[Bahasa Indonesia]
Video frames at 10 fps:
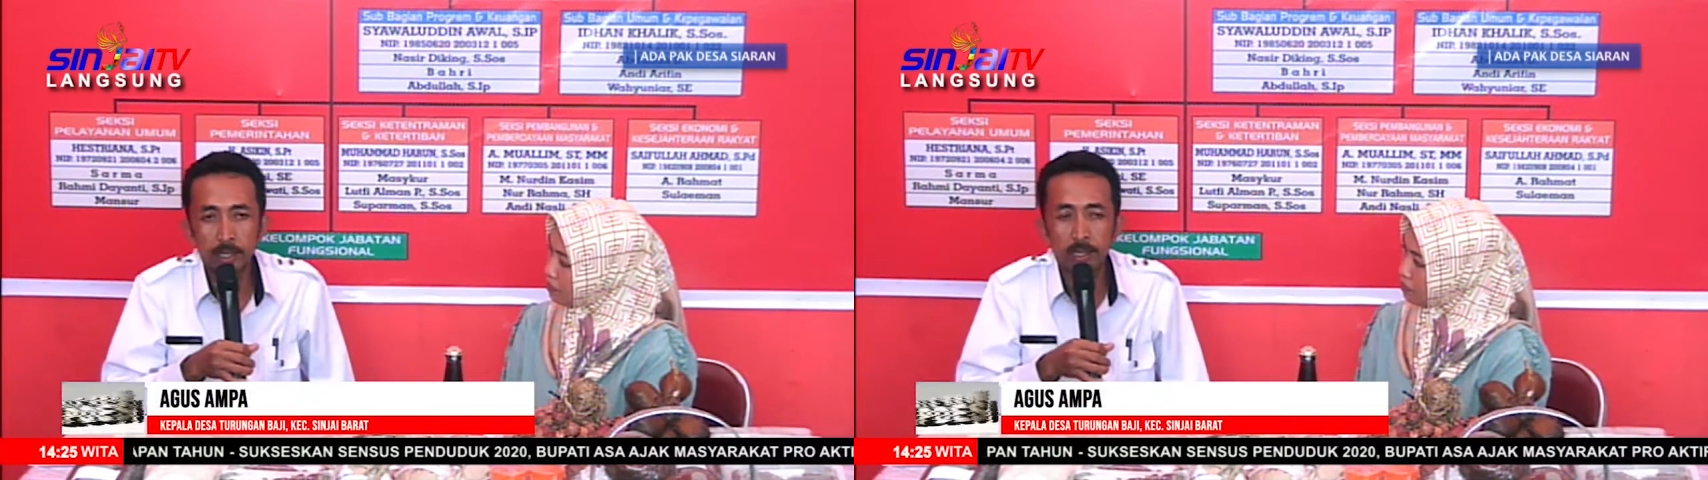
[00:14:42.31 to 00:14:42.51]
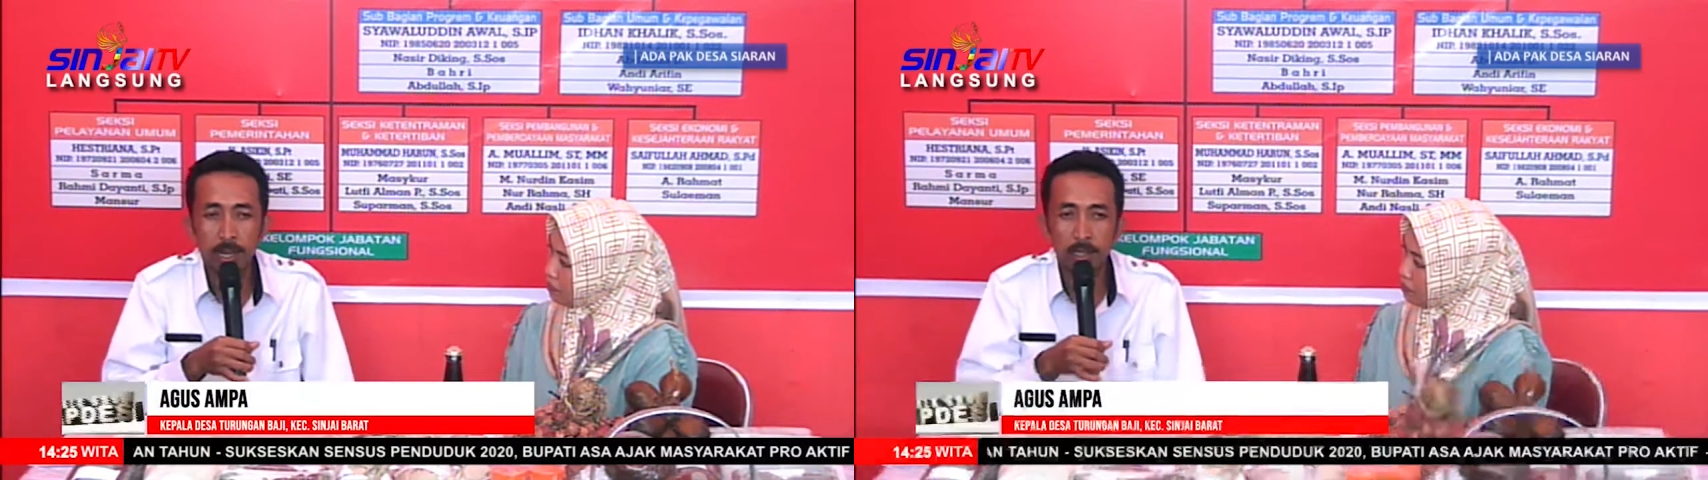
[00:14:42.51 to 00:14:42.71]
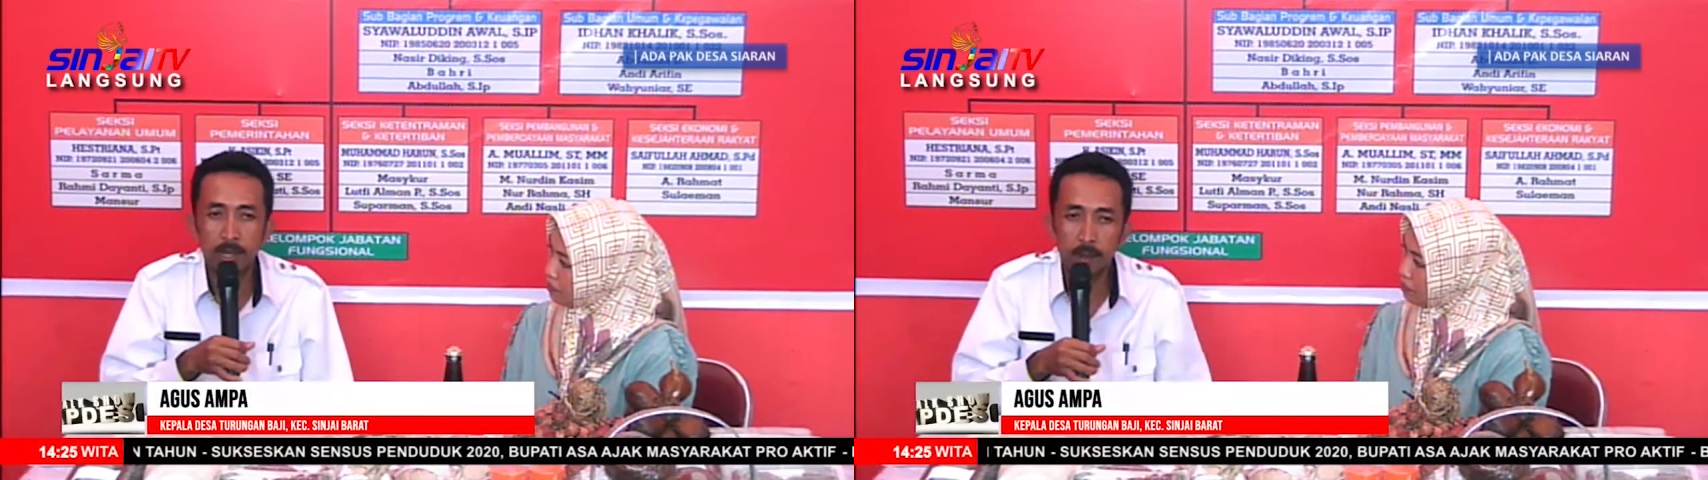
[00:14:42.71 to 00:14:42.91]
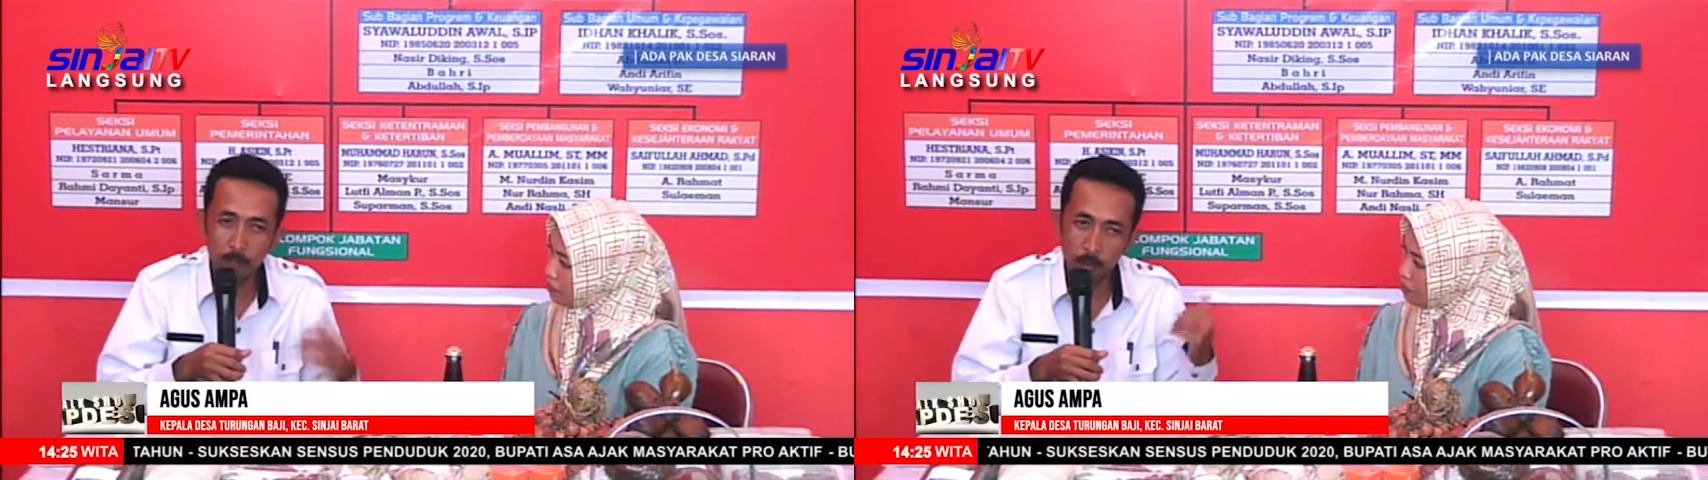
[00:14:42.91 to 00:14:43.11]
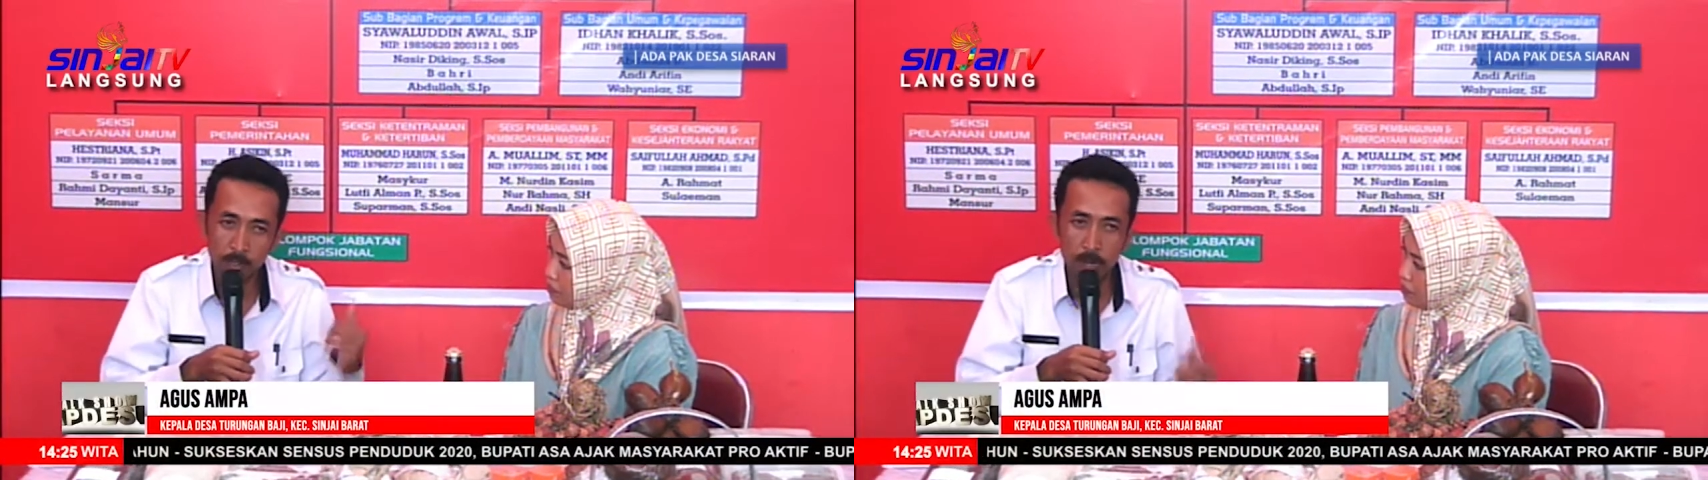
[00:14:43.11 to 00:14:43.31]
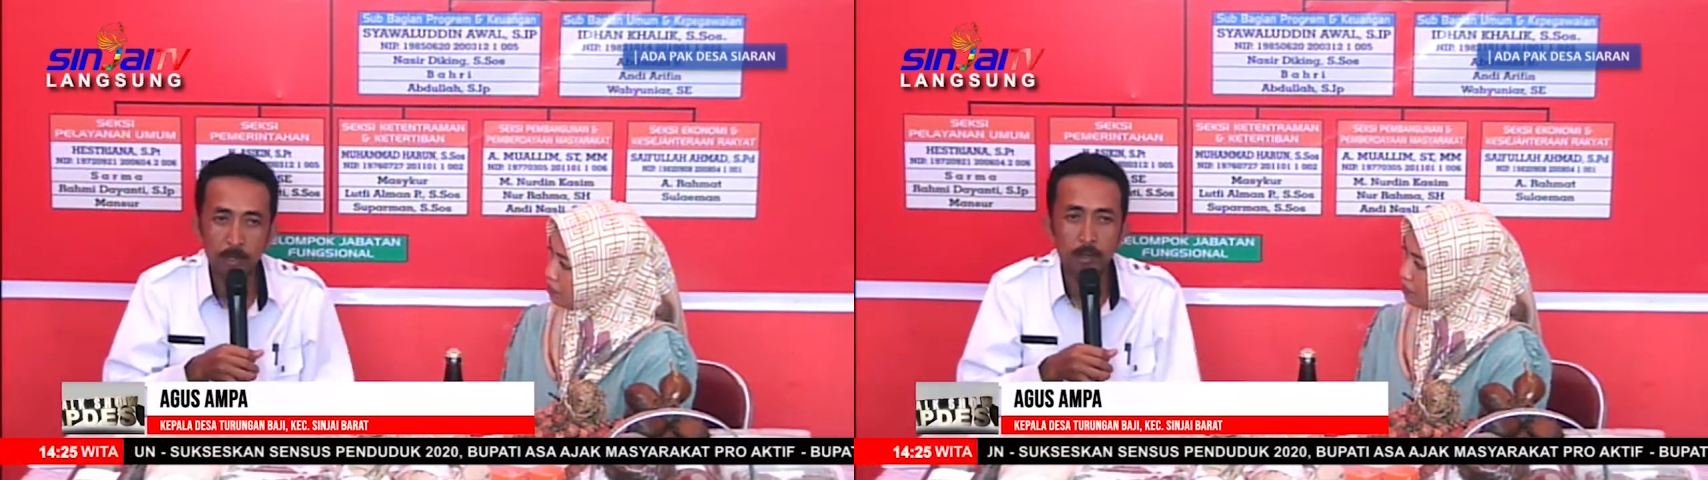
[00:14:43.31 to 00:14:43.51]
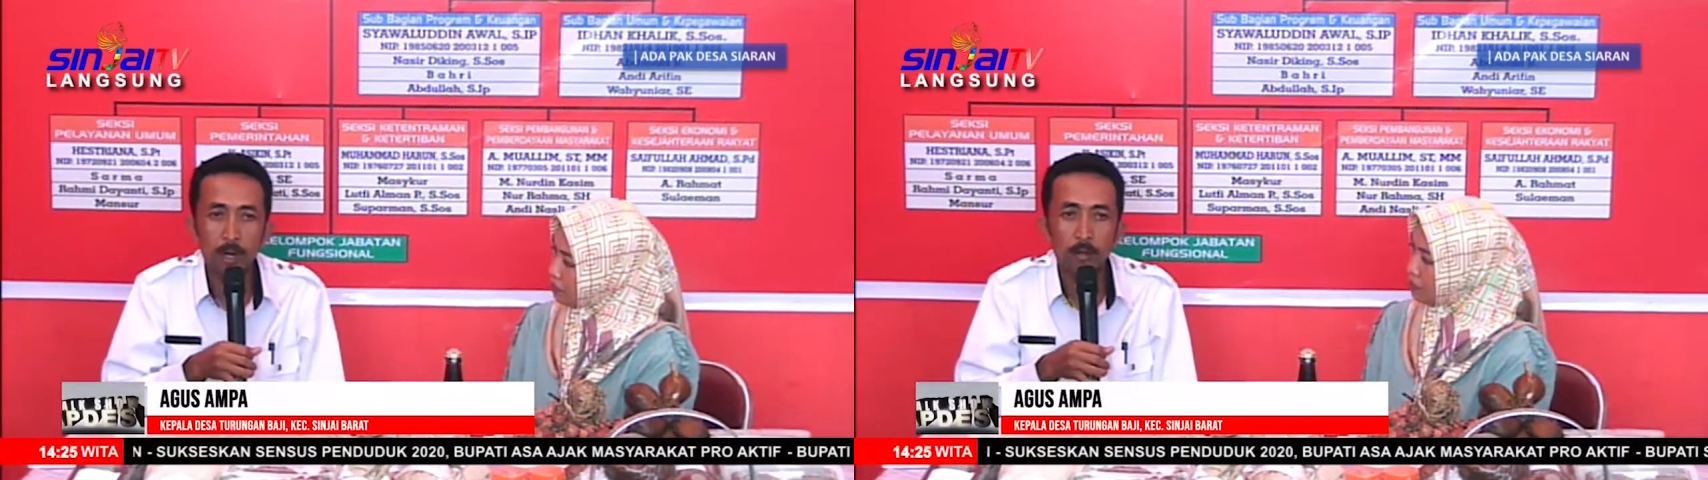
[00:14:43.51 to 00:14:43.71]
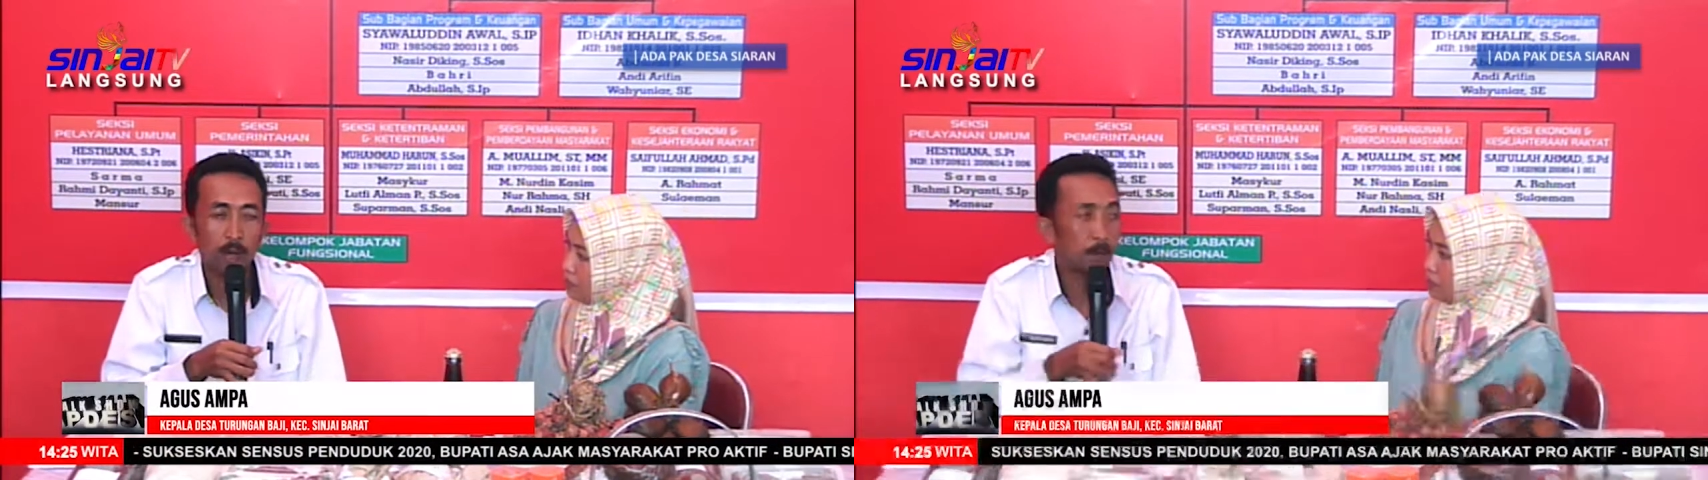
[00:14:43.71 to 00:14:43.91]
sekarang jalan poros kami itu
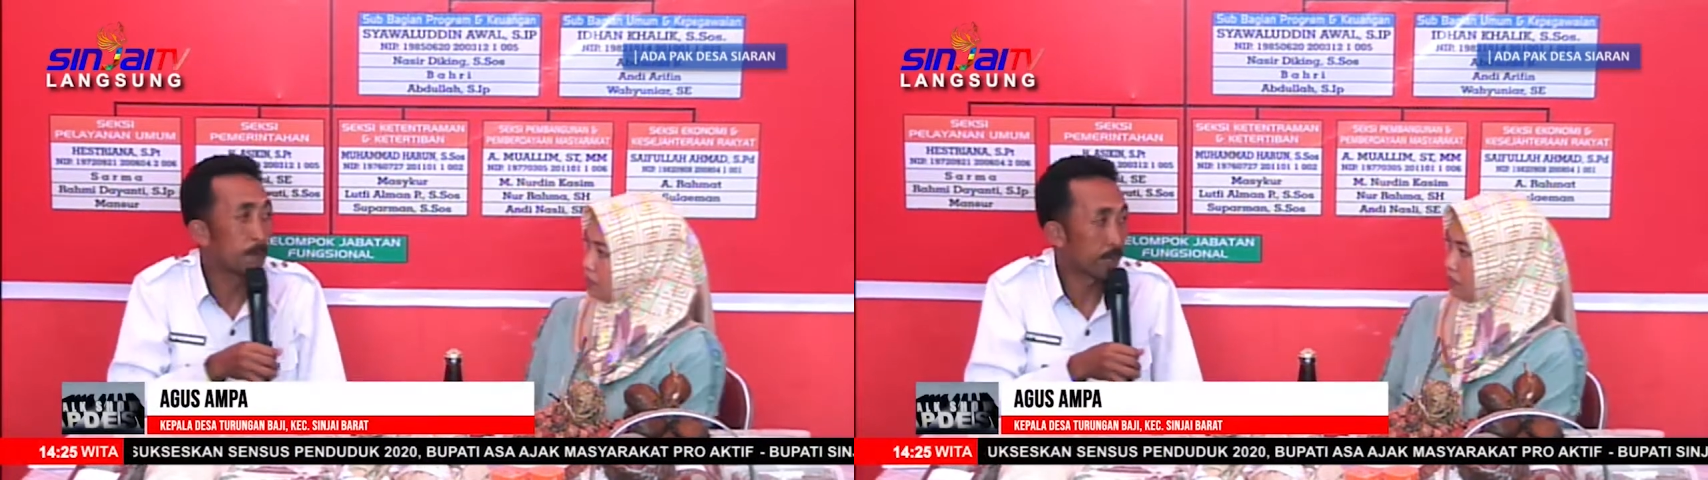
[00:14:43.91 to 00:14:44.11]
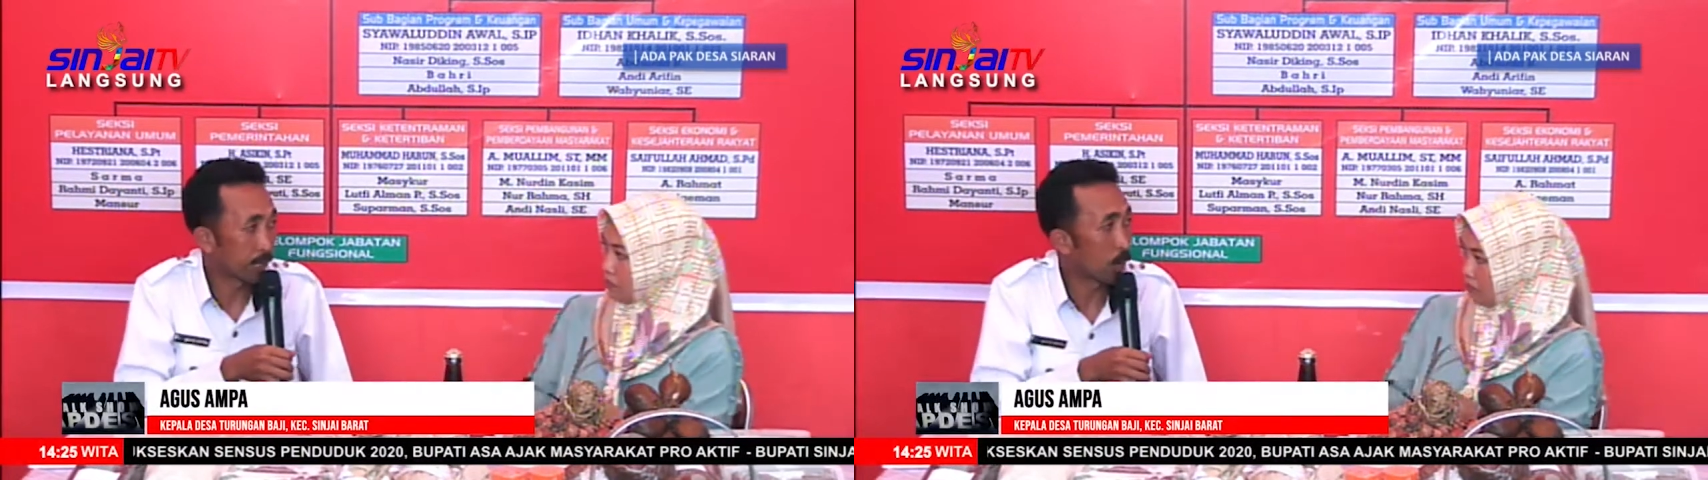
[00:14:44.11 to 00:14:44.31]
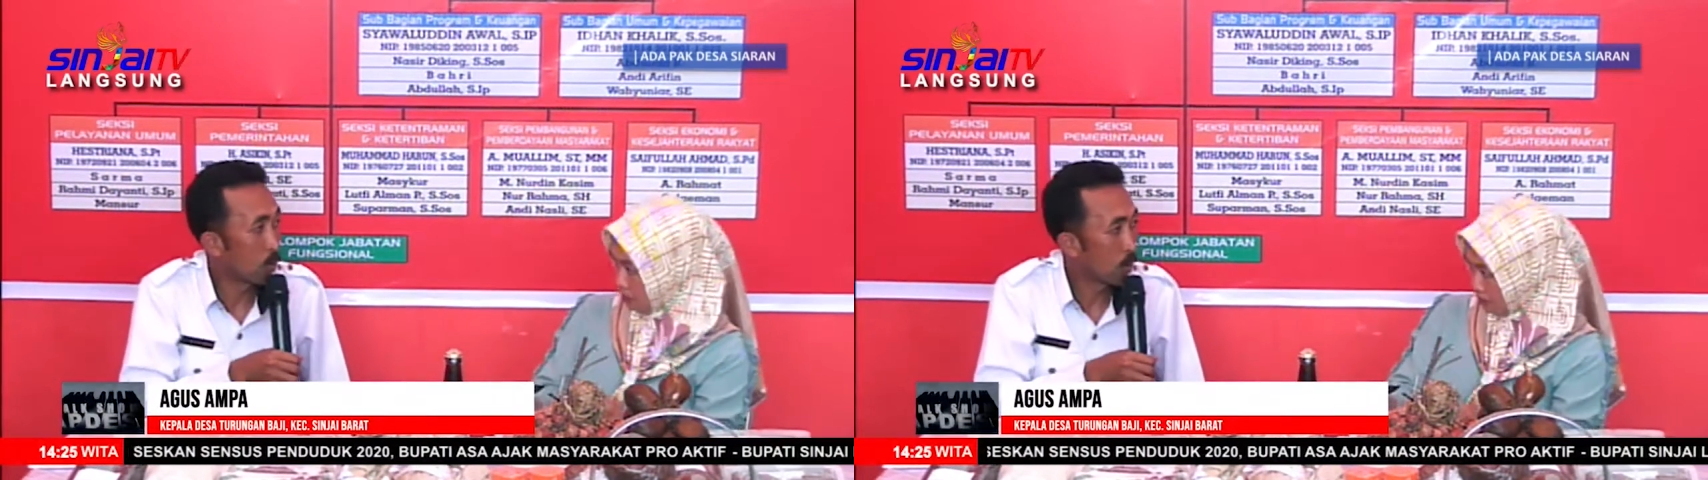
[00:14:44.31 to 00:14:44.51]
adalah kurang lebih 4 kilo.